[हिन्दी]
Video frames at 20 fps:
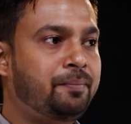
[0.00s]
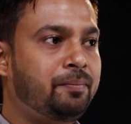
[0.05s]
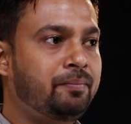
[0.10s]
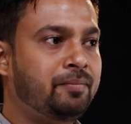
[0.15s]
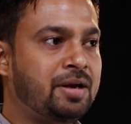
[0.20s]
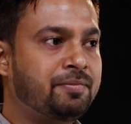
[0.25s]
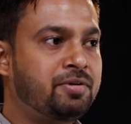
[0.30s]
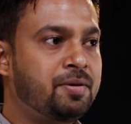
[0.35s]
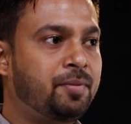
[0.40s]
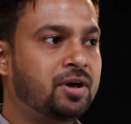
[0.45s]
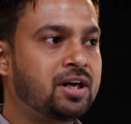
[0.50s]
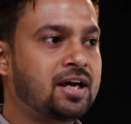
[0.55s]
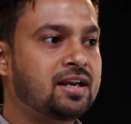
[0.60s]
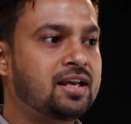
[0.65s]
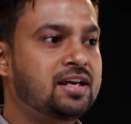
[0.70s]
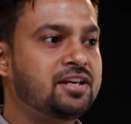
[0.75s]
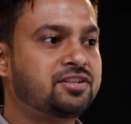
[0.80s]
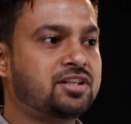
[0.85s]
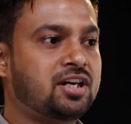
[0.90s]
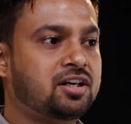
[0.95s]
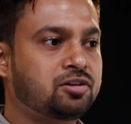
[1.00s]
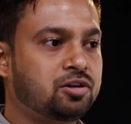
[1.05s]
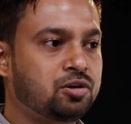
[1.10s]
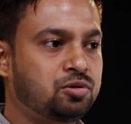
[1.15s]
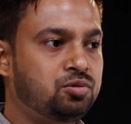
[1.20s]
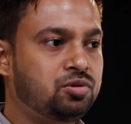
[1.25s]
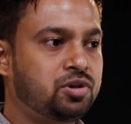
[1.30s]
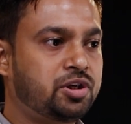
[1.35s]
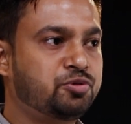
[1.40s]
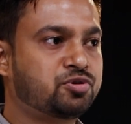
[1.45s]
मैं भी पढ़ाना स्टार्ट
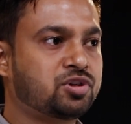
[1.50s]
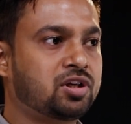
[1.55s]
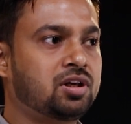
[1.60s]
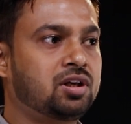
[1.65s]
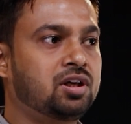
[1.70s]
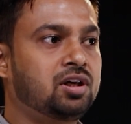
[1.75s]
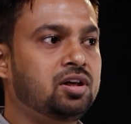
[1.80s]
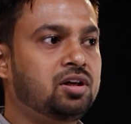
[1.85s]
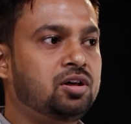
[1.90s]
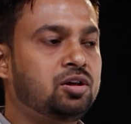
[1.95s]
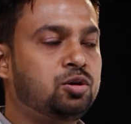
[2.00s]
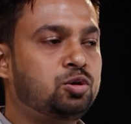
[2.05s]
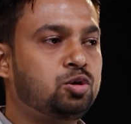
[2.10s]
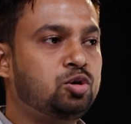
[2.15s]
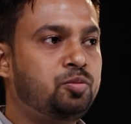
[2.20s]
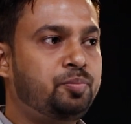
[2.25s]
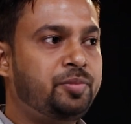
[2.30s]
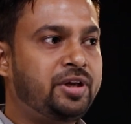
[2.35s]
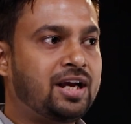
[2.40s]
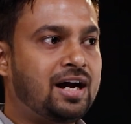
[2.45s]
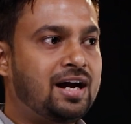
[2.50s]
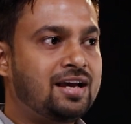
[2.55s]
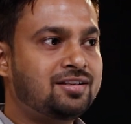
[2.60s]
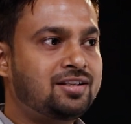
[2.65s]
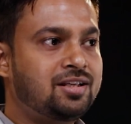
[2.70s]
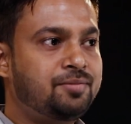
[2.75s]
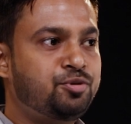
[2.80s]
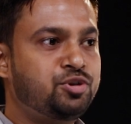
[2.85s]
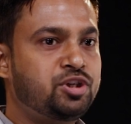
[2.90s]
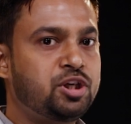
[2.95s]
करूँ ट्यूशन तो विकास
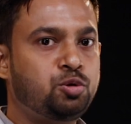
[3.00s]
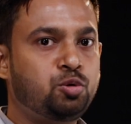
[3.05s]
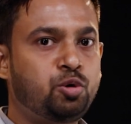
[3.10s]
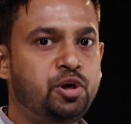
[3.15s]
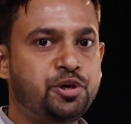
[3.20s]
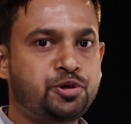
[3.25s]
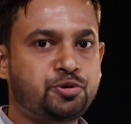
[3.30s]
ने मुझे दो